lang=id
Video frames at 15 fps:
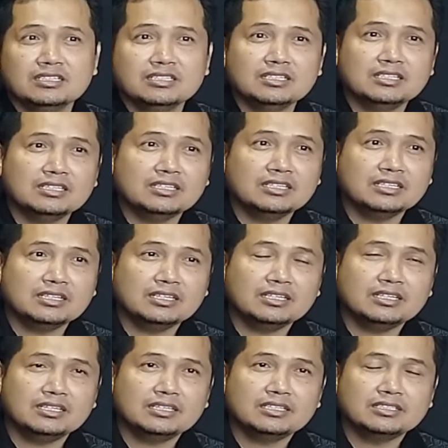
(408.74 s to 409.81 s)
Eh,
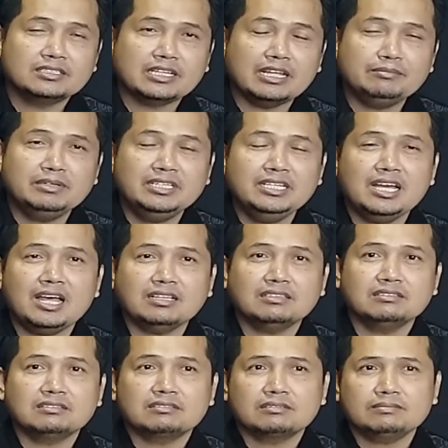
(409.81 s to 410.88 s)
saya
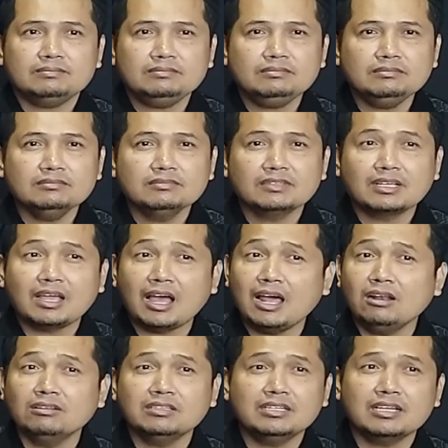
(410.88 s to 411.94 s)
melihat
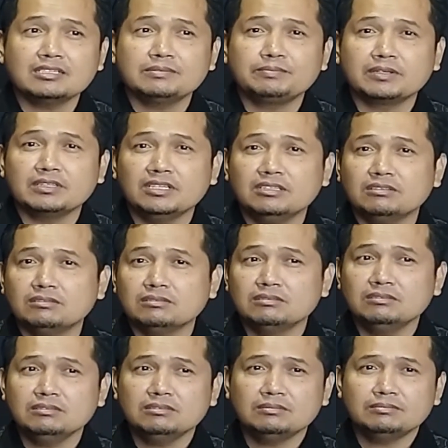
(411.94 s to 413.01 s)
kalau tidak seperti
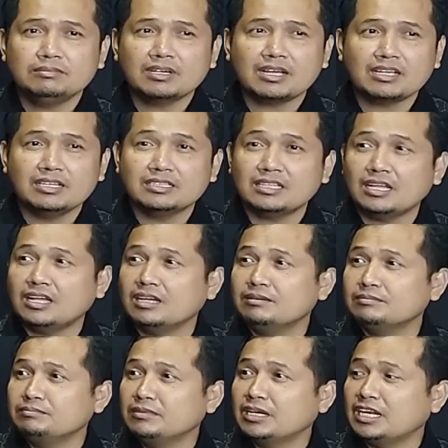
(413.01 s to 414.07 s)
itu, maka
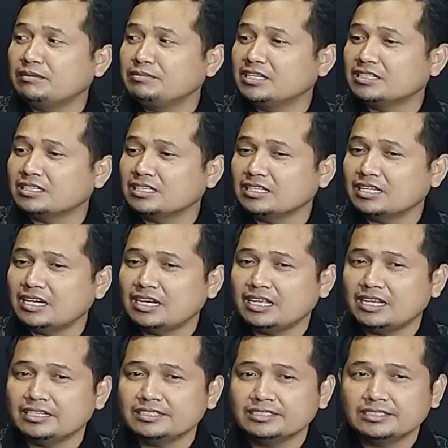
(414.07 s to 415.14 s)
kita mengalami
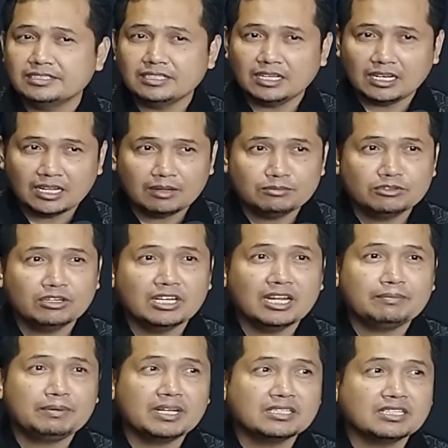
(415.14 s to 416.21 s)
ketertinggalan. Yeah.
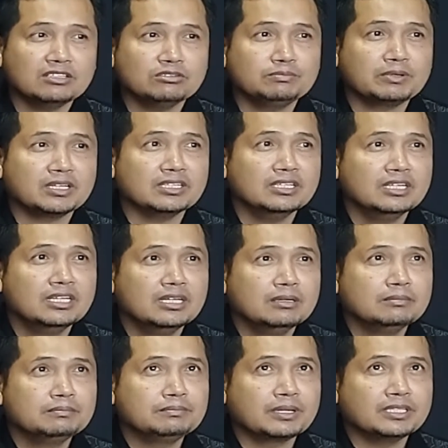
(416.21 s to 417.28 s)
Alhamdulillah pada saat itu per,
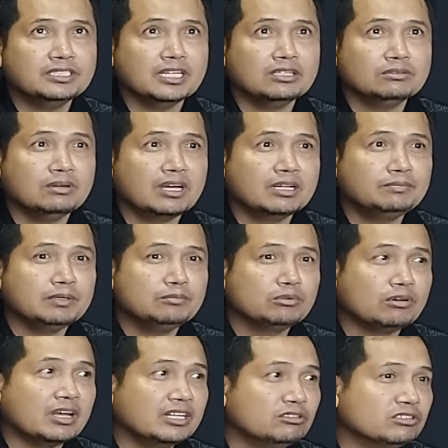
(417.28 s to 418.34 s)
per Januari,
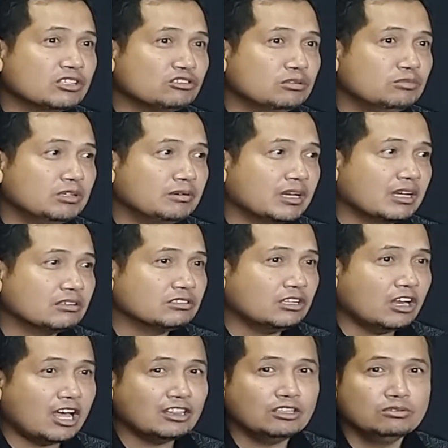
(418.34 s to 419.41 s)
Februari itu saya sudah mulai gerak.
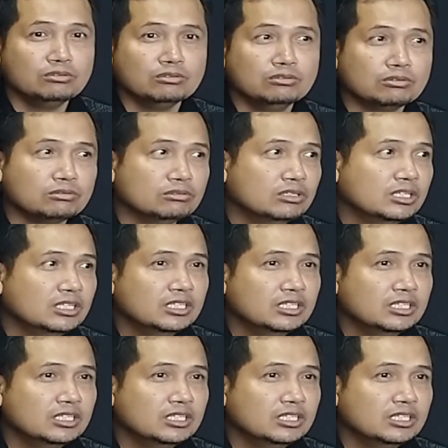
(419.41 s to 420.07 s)
Saya latih guru-guru.